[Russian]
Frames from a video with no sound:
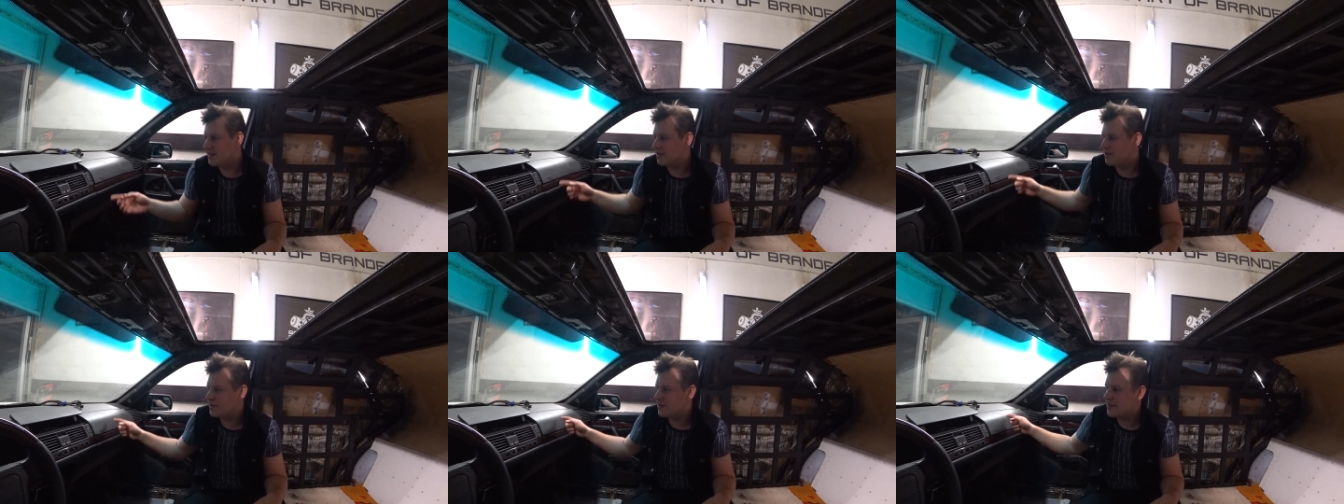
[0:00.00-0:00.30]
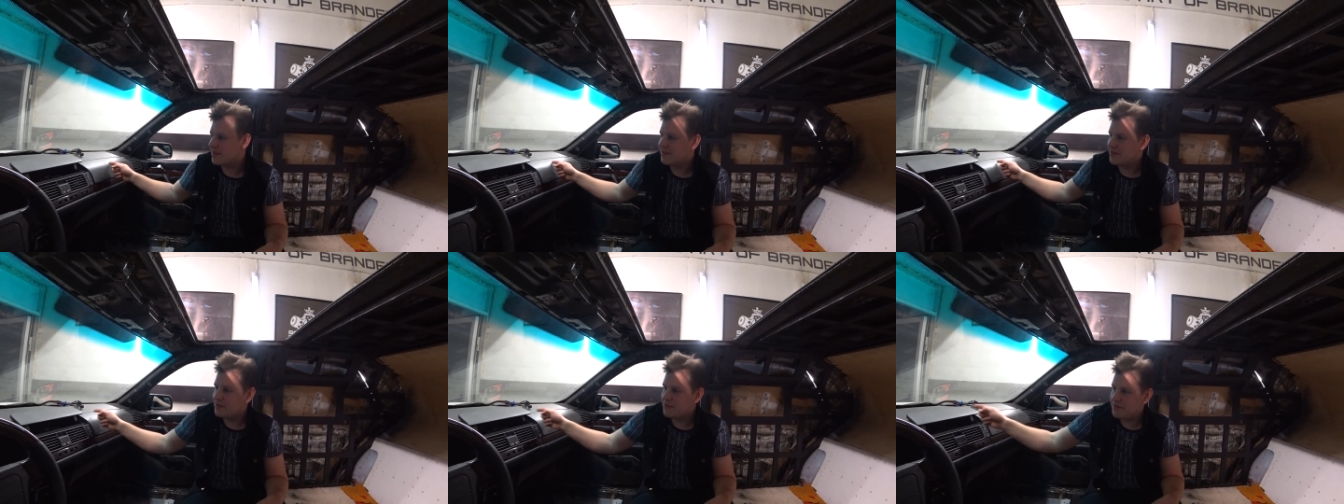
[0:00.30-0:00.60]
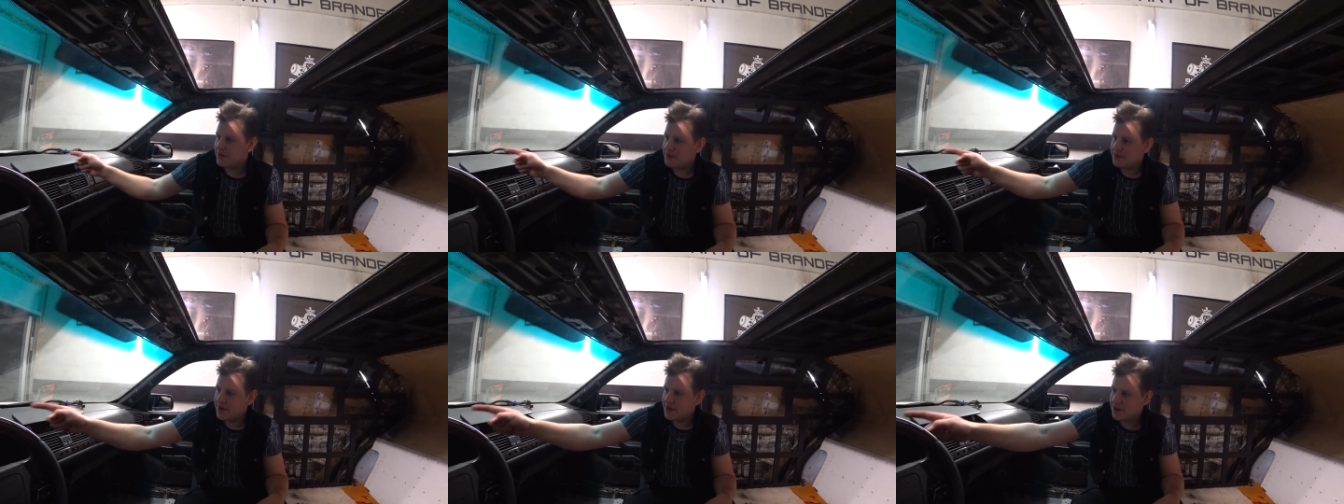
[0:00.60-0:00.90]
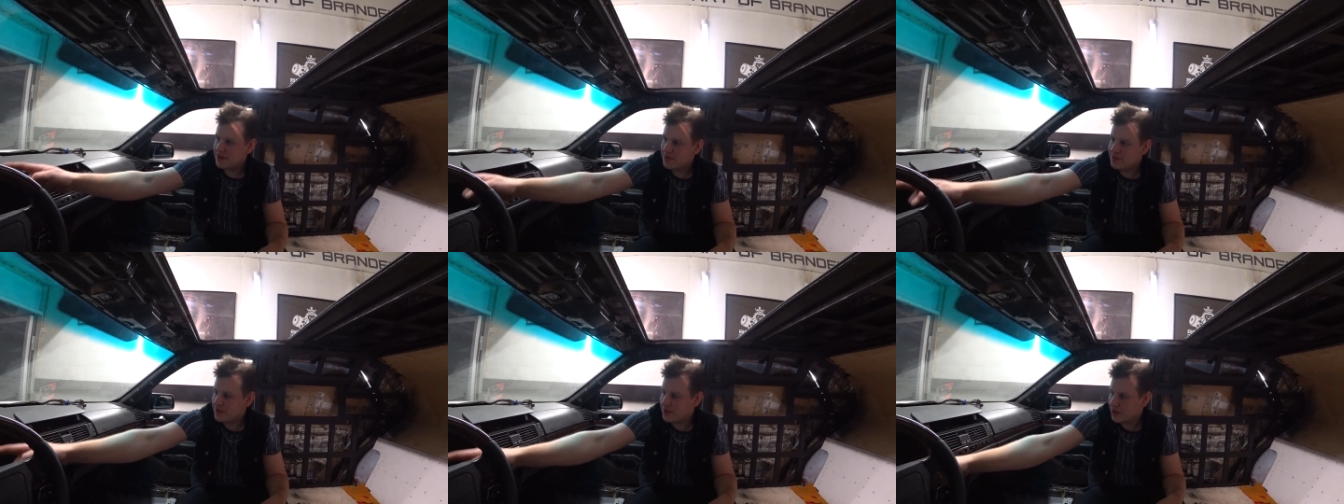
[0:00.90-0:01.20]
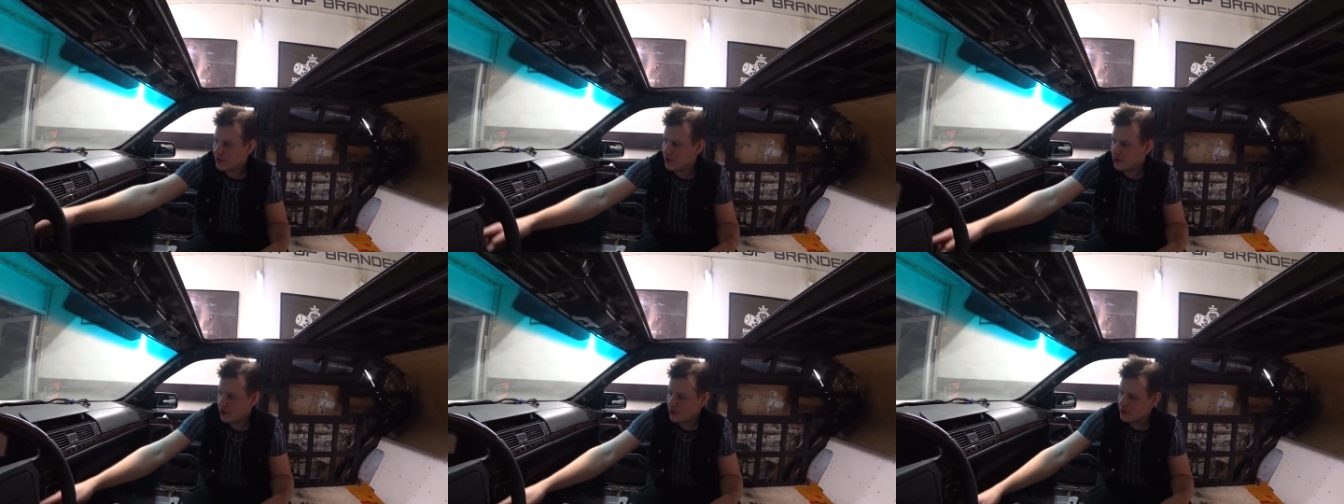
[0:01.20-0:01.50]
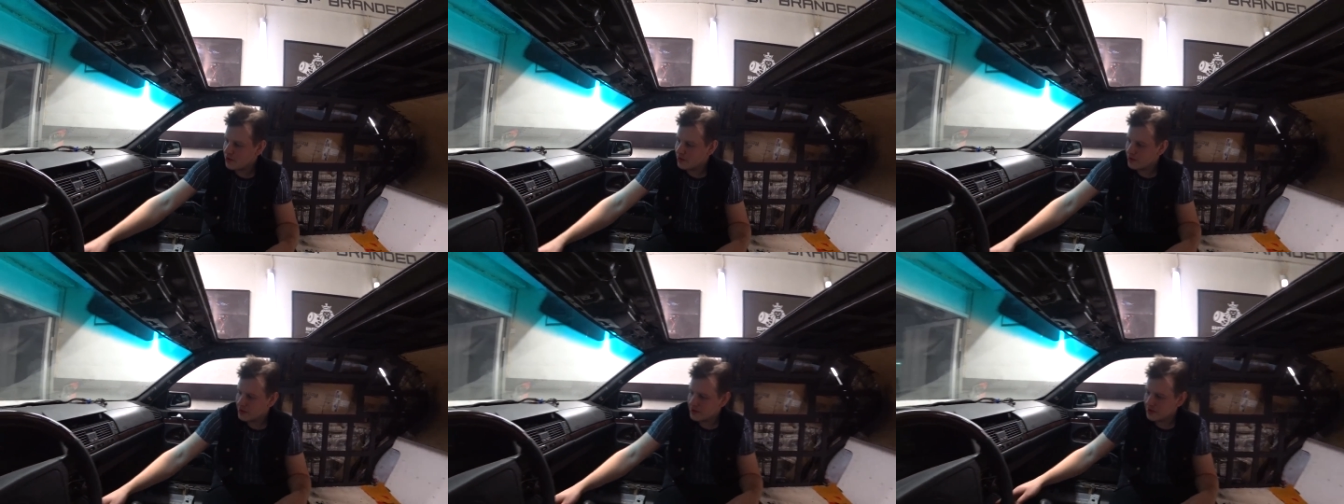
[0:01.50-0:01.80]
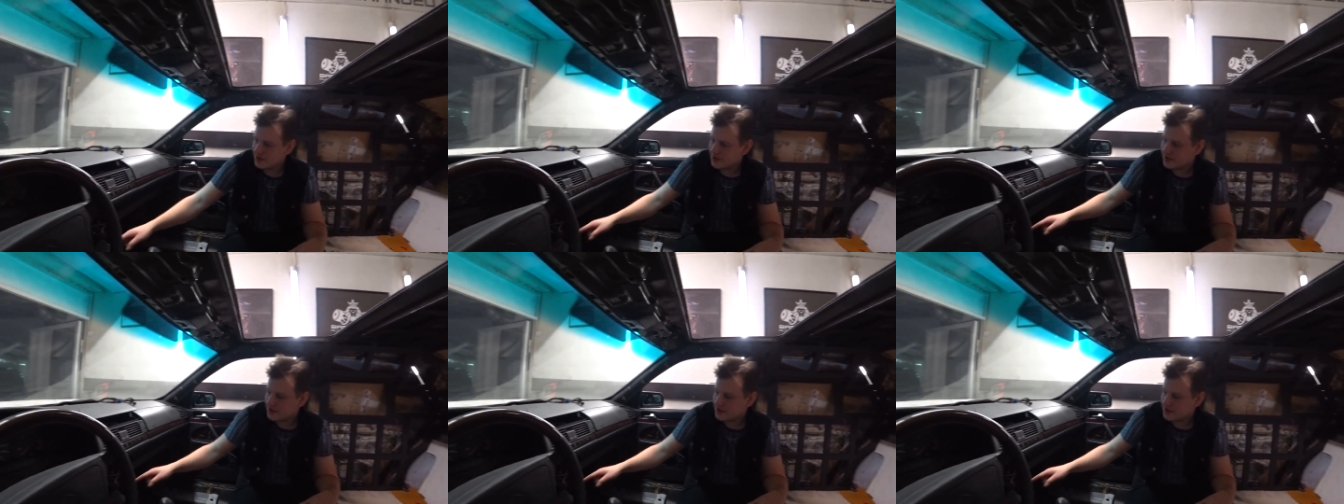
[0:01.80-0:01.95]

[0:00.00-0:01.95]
которая, ну, примерно вот такого вот